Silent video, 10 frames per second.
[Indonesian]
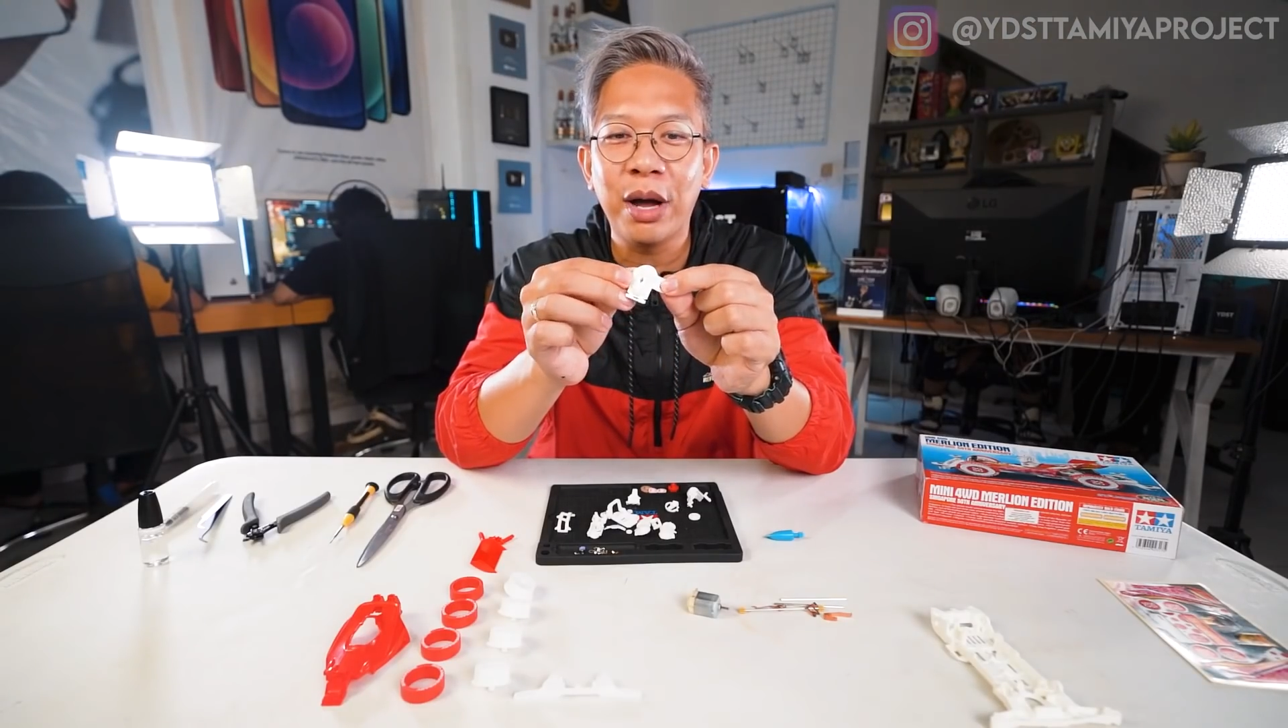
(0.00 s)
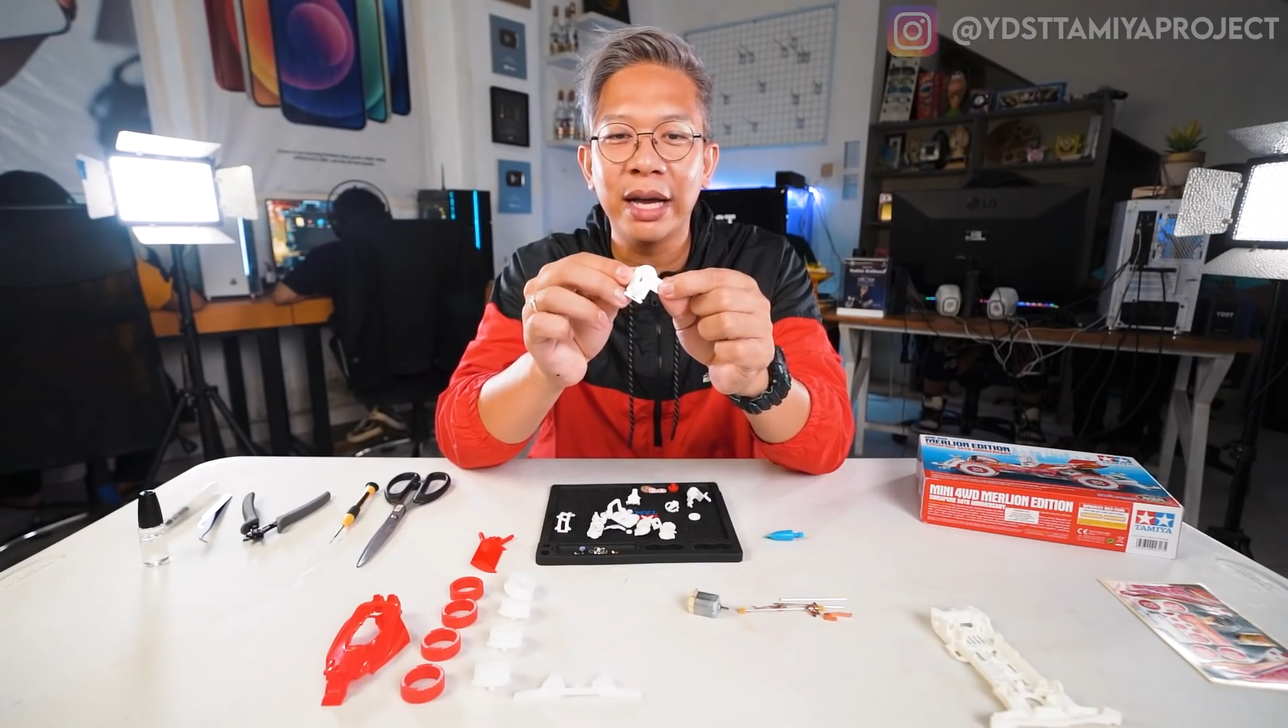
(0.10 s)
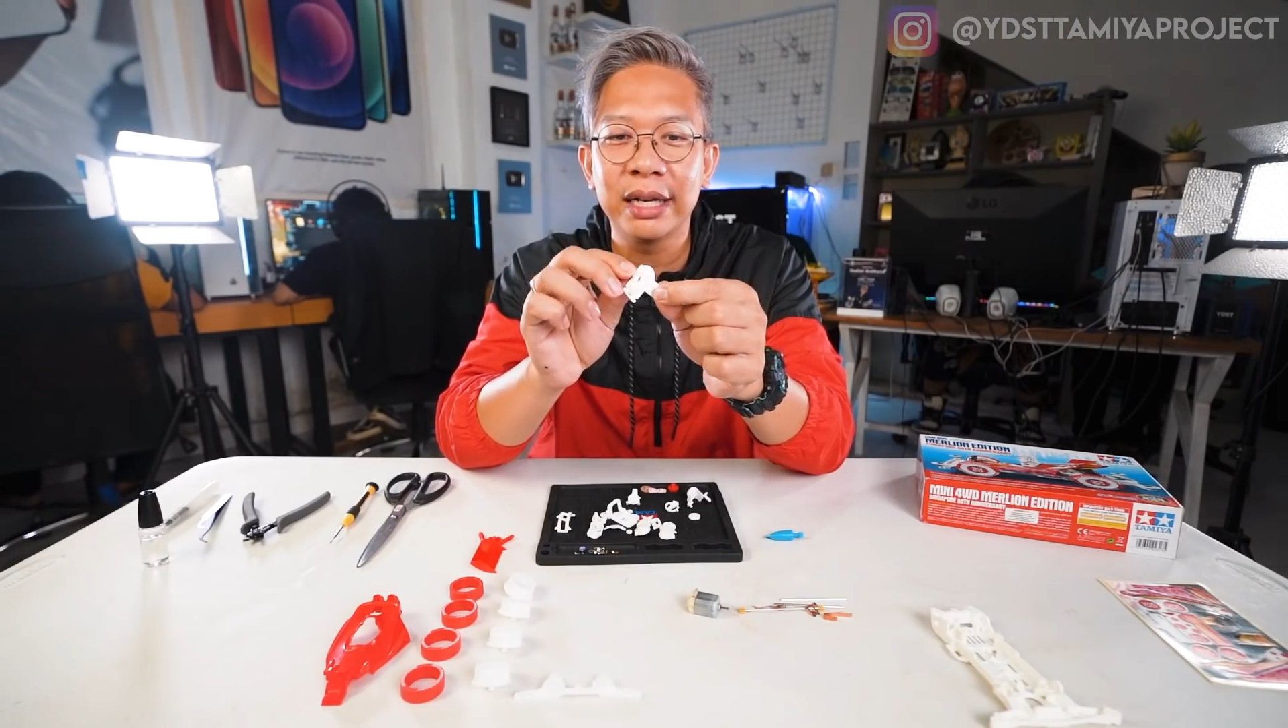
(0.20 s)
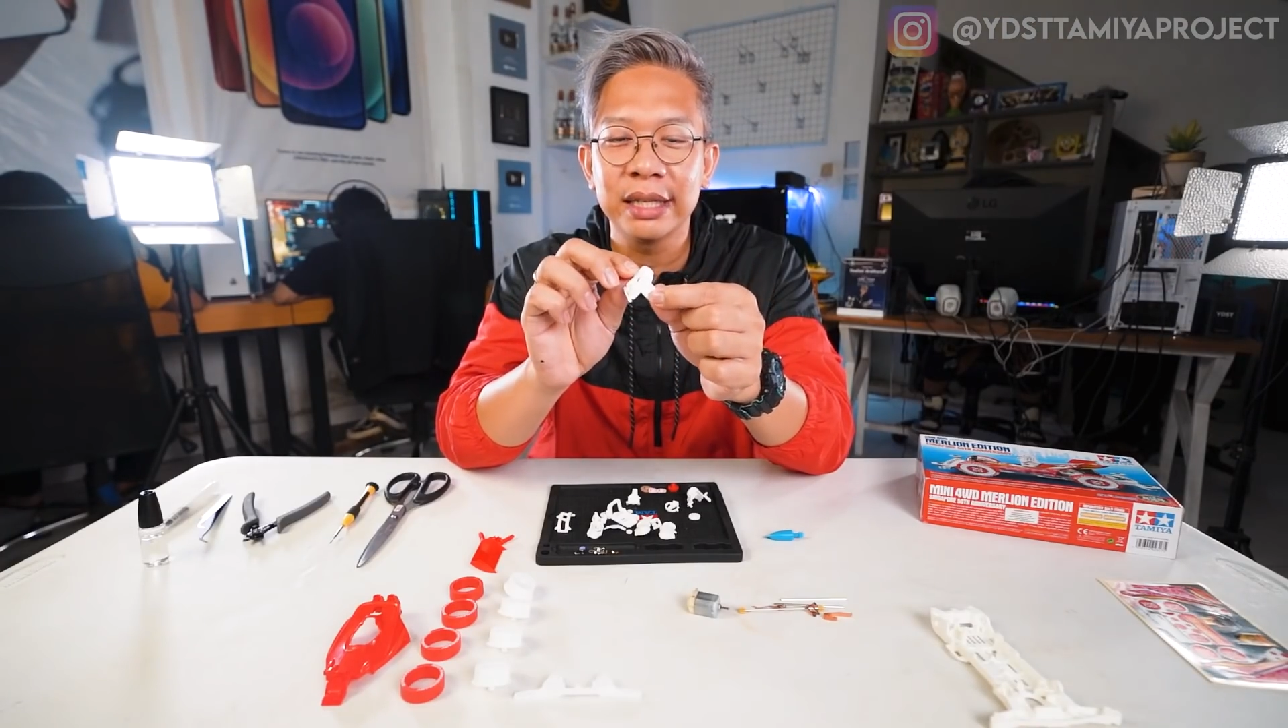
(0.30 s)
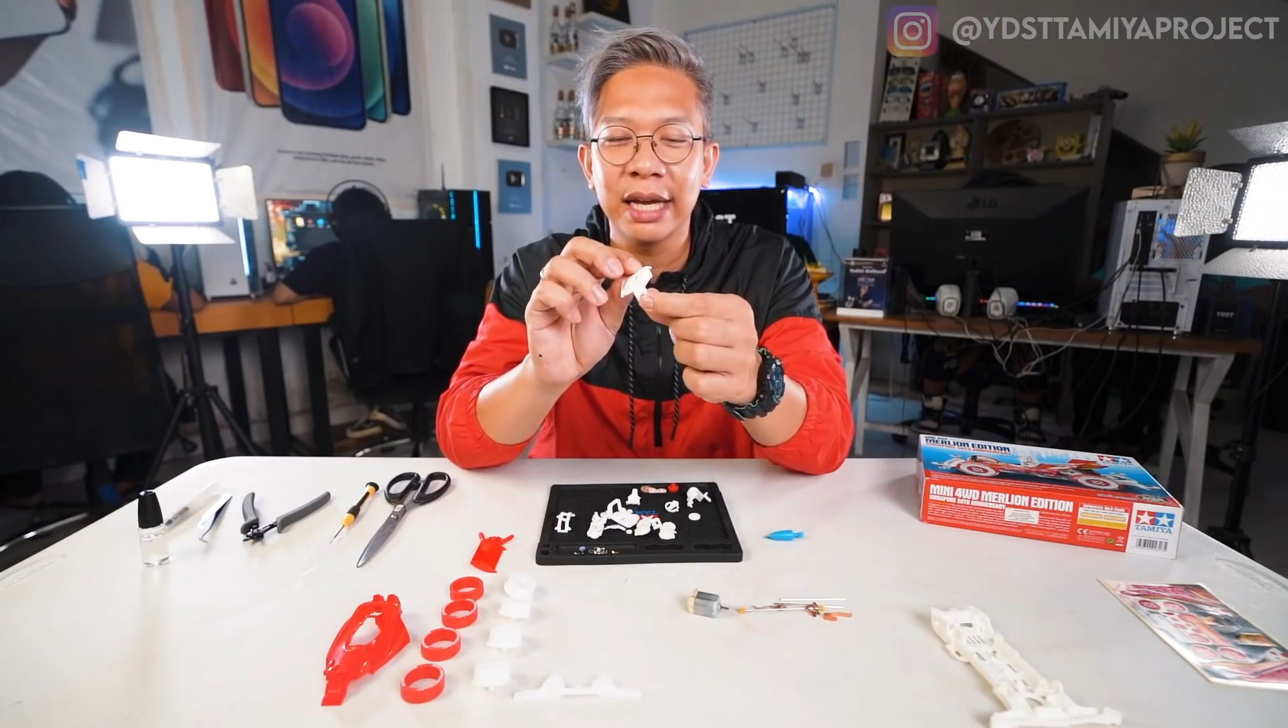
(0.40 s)

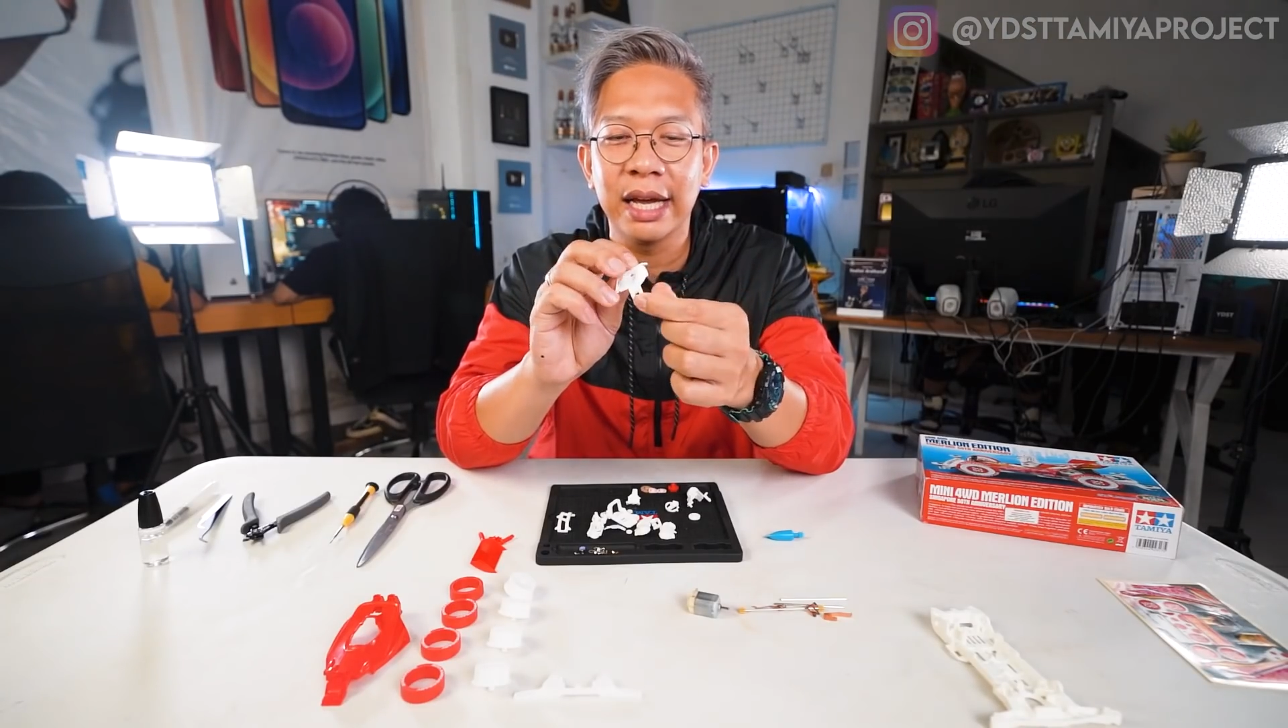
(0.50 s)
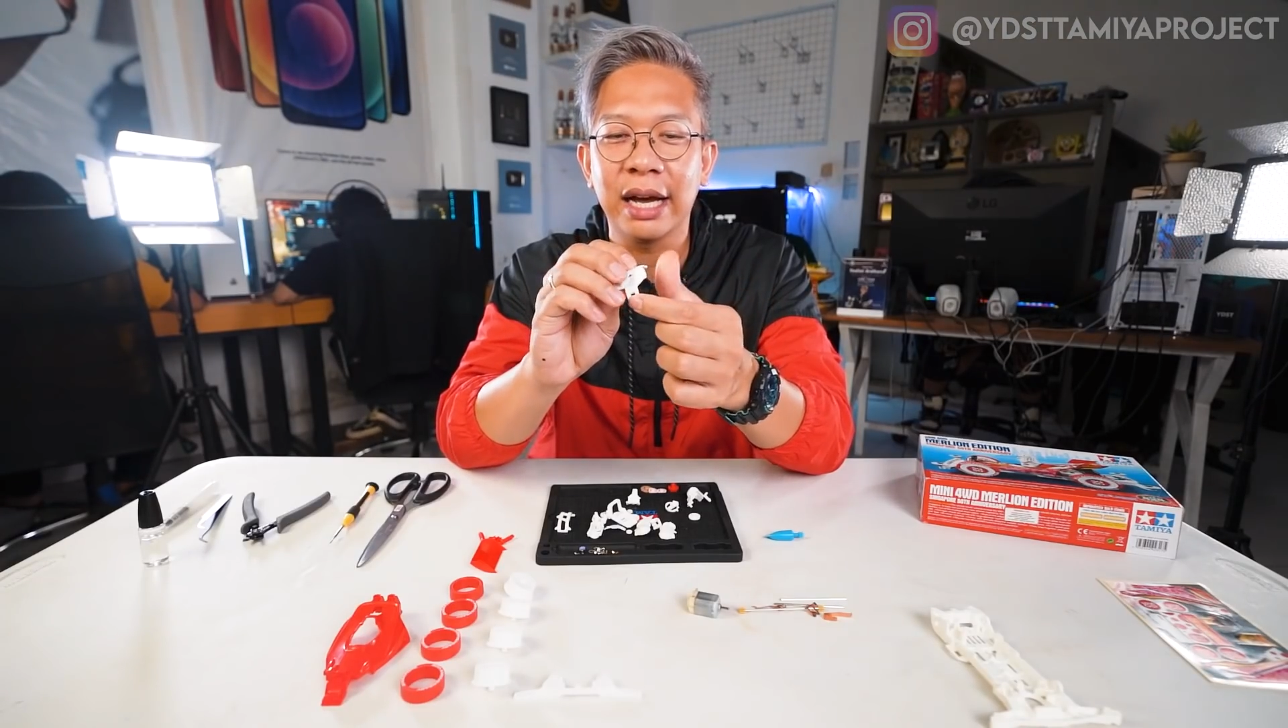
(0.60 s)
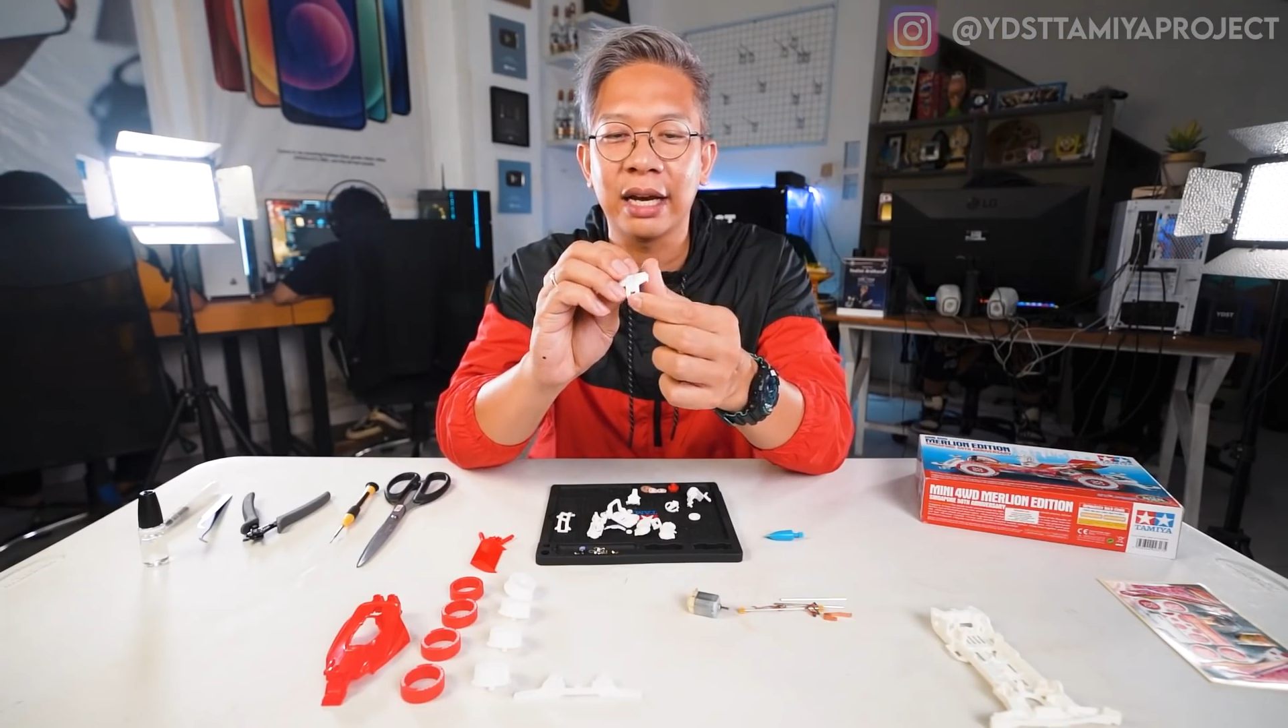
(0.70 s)
akhirnya ya,